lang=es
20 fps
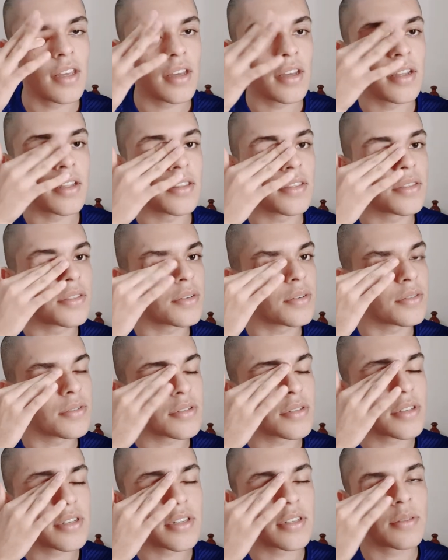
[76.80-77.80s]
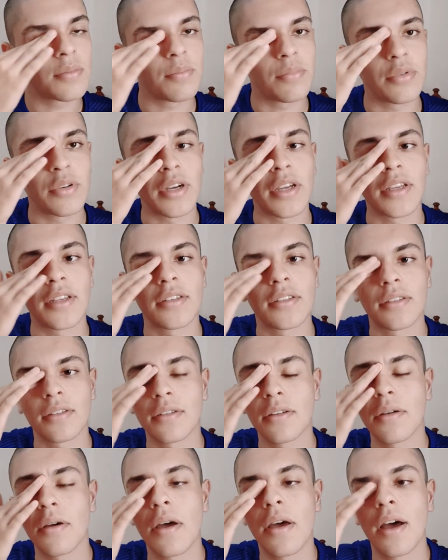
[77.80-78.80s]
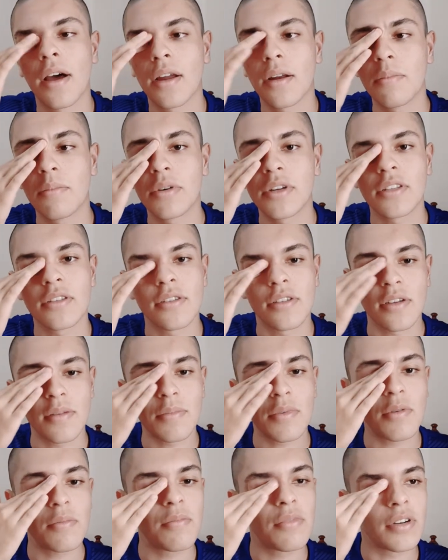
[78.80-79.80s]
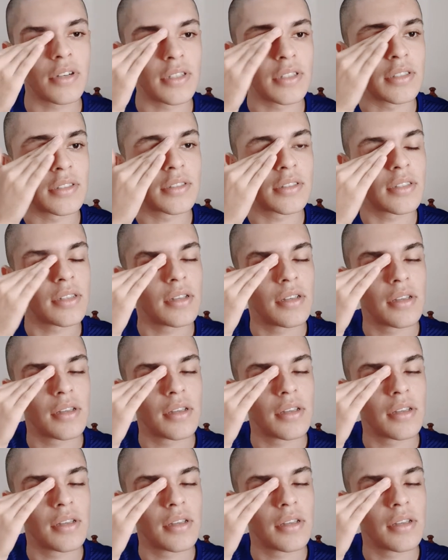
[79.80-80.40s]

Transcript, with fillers: Entonces pues al principio pues